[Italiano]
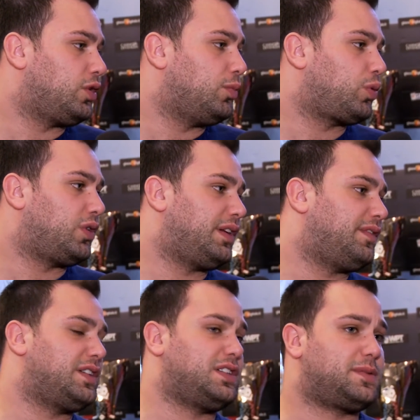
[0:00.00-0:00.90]
comunque non è
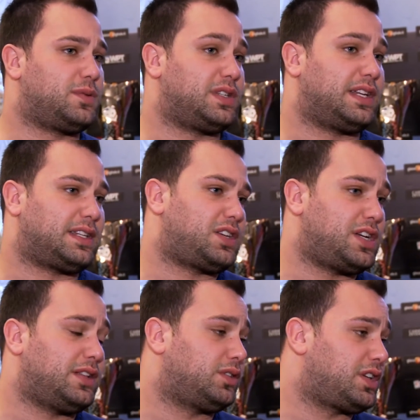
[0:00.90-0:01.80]
facile spostare
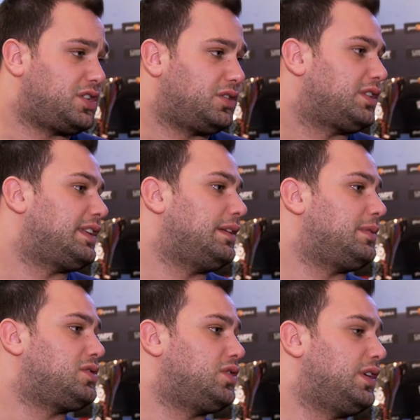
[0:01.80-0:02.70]
300-330
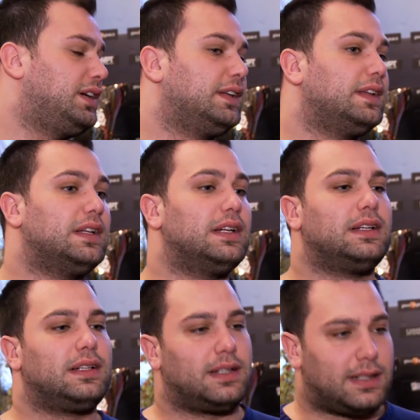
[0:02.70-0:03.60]
persone. Beh.